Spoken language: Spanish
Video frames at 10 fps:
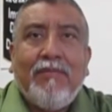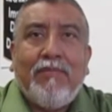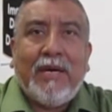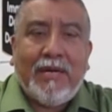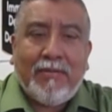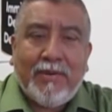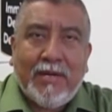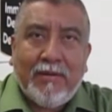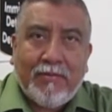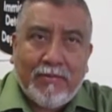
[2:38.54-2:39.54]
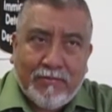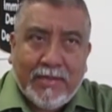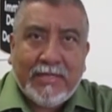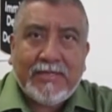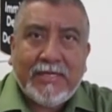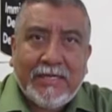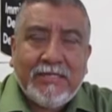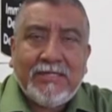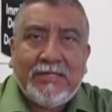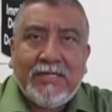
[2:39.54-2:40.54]
para, para para seguir
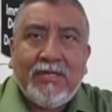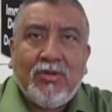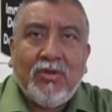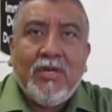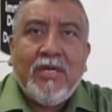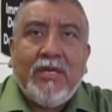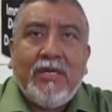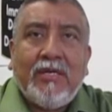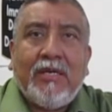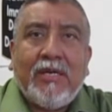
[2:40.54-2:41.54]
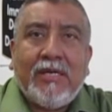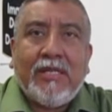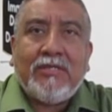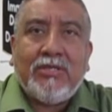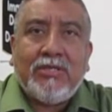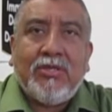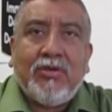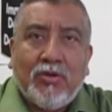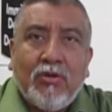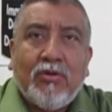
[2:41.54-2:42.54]
insistiendo y, el distrito
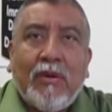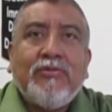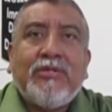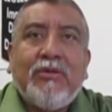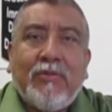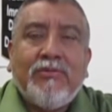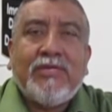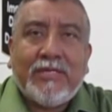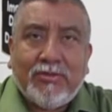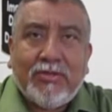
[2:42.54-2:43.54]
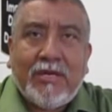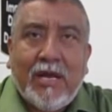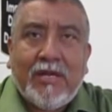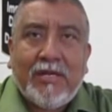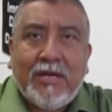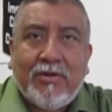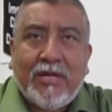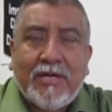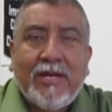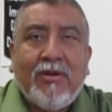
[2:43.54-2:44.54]
dijo no lo vamos vamos a llegar a llegar un
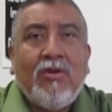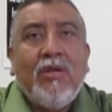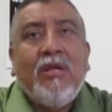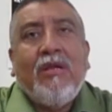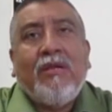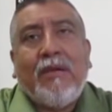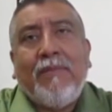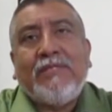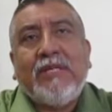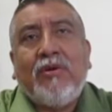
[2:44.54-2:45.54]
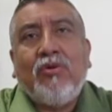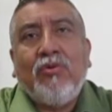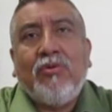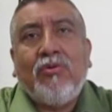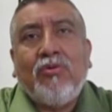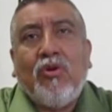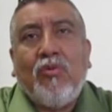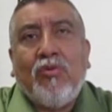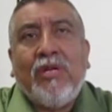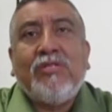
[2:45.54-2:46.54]
arreglo qué pasa con
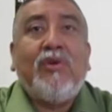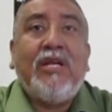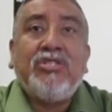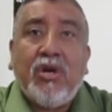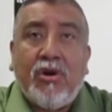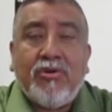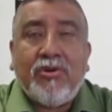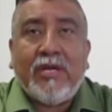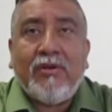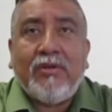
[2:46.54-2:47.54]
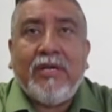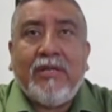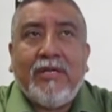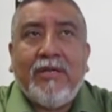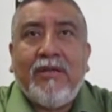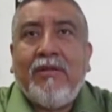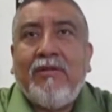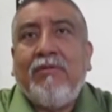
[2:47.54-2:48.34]
como una escuela charter que, que tiene